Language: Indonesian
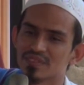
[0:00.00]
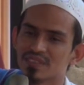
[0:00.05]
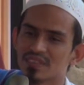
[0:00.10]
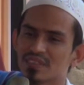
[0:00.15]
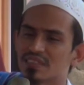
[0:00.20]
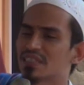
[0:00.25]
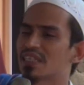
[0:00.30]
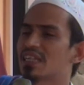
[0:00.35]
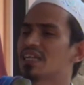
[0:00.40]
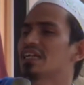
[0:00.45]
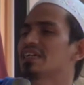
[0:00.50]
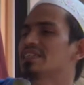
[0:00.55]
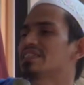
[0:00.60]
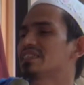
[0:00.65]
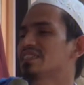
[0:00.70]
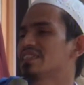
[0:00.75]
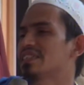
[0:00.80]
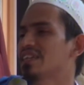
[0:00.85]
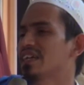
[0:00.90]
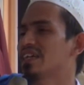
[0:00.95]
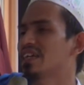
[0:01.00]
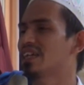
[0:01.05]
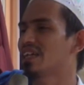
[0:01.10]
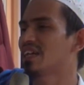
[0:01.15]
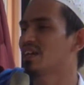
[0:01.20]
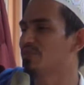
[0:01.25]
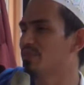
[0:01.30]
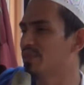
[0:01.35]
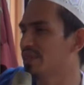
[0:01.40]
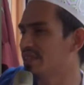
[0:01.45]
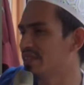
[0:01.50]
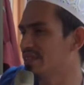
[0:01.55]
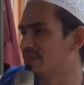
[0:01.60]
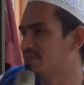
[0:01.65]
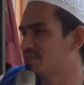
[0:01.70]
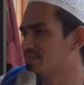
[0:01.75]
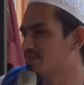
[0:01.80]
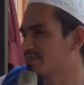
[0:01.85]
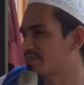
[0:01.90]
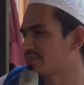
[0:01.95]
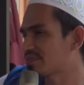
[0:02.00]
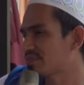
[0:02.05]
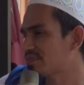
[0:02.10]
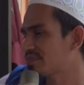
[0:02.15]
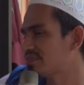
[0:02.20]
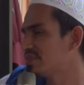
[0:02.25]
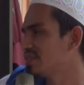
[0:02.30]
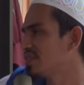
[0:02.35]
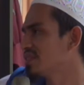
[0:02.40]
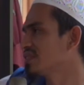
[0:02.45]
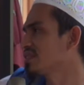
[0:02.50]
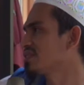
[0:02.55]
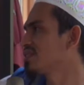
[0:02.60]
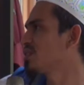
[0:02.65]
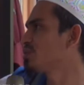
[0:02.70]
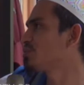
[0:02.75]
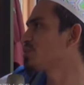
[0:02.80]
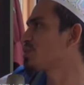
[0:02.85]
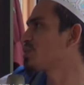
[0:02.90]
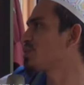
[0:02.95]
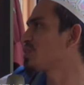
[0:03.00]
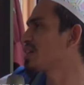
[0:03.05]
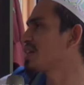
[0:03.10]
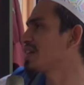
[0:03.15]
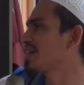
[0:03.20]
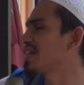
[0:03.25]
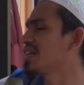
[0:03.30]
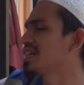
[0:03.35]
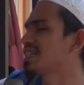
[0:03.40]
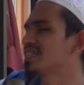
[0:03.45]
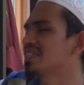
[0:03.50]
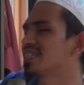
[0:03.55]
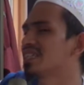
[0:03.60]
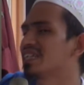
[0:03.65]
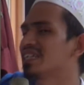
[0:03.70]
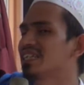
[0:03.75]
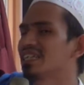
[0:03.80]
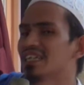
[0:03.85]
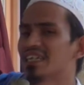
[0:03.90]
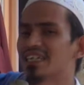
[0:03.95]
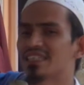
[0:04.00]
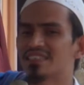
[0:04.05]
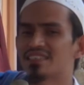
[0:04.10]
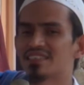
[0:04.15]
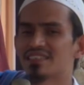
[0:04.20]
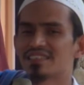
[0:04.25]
Setelah sekian lama dia menoleh lagi ngeliat